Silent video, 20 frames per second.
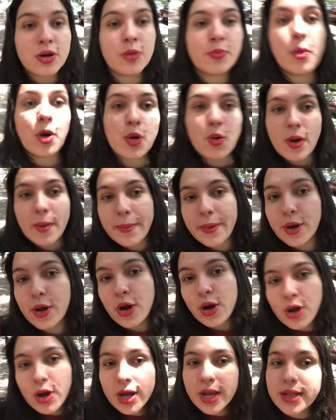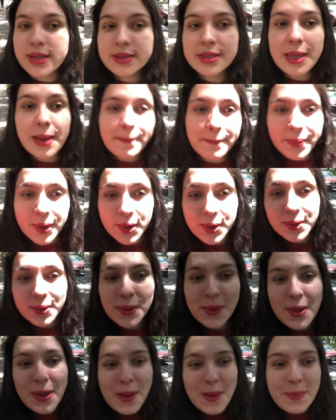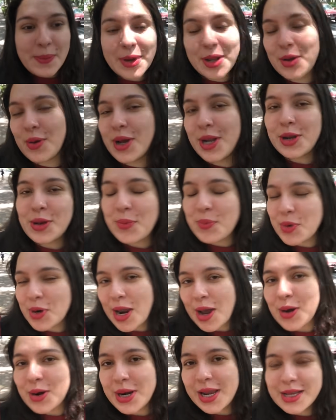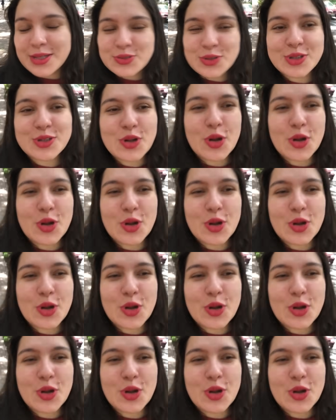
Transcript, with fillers: poco a poco con el tiempo, pero bueno, por ahora eso es